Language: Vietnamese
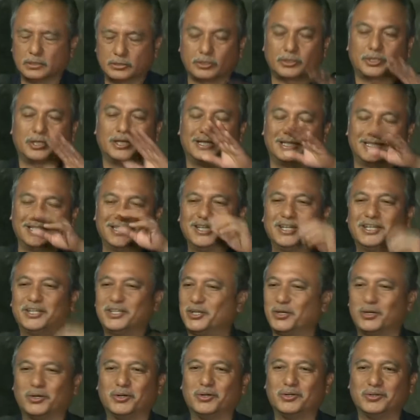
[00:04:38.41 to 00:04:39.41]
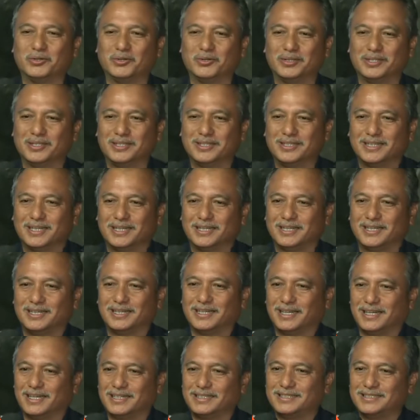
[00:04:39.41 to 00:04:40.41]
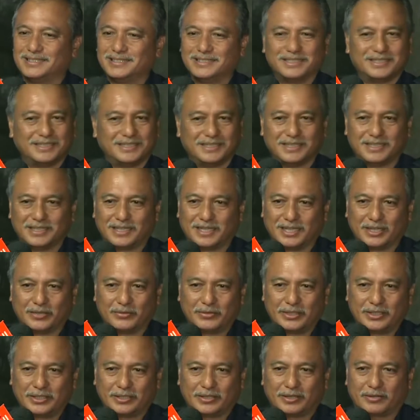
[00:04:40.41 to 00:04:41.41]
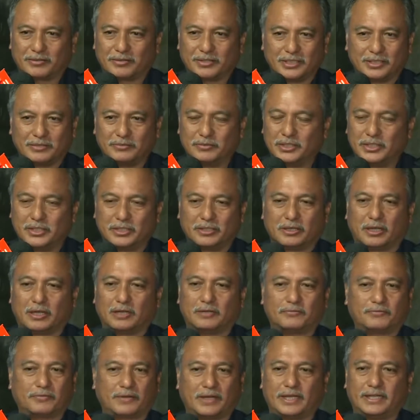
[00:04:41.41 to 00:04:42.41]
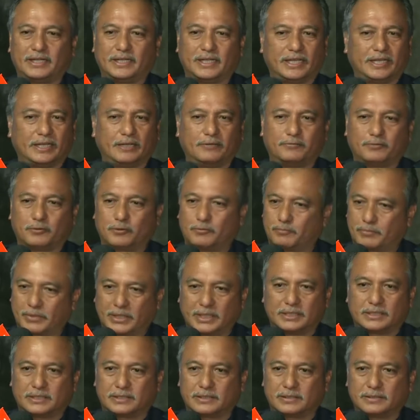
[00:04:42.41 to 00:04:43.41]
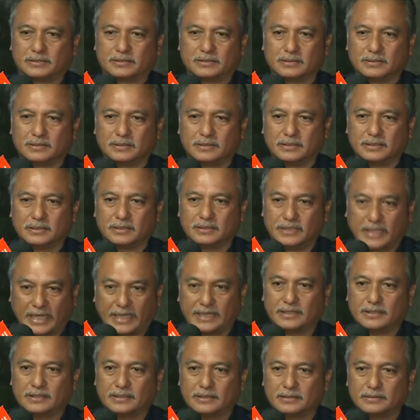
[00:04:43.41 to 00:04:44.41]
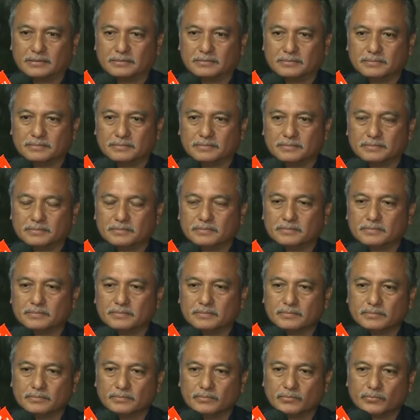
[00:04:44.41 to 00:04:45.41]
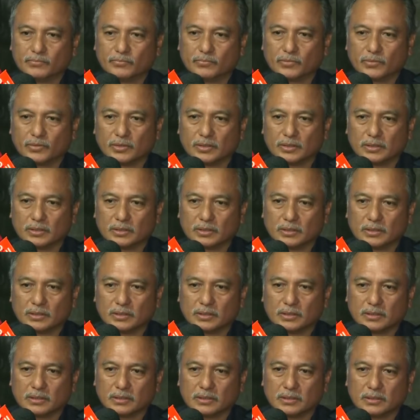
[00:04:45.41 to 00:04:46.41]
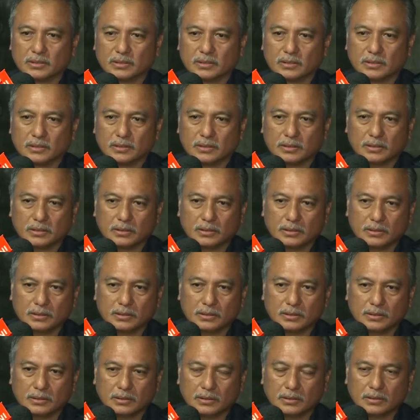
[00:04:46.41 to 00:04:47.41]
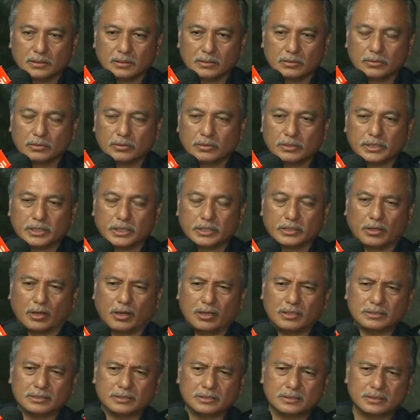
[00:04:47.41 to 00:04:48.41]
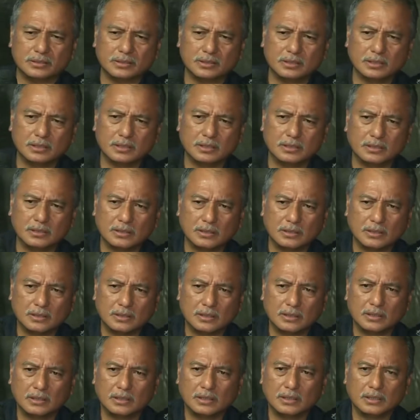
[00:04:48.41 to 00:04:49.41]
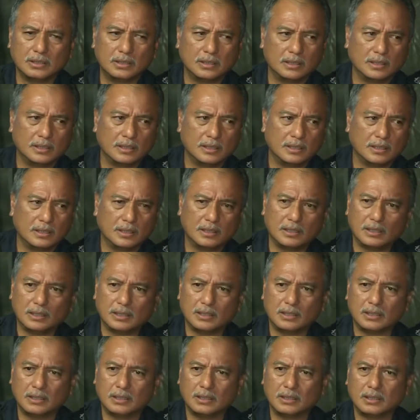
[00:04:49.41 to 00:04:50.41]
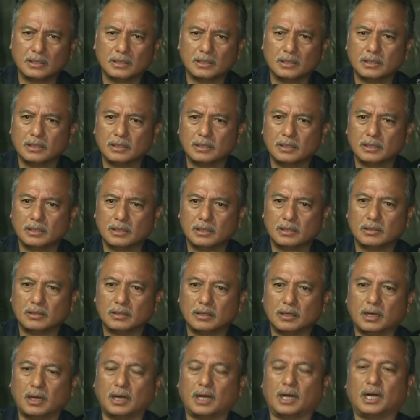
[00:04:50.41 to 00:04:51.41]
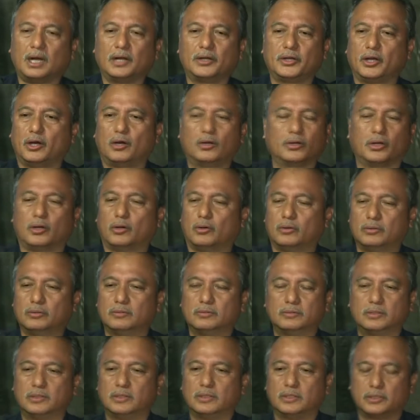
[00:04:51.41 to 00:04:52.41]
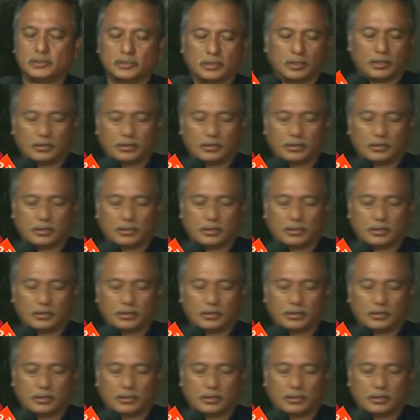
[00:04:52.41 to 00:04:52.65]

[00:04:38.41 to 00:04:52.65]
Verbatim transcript: Jezakiza Otman đã nói trong một cuộc họp báo rằng dấu chân chưa được tìm thấy, nhưng cảnh sát đã phỏng vấn nhân viên khu nghỉ dưỡng và gia đình của Craring. Bà đã quét phòng khách sạn nơi cô được nhìn thấy lần cuối để lấy dấu vân tay.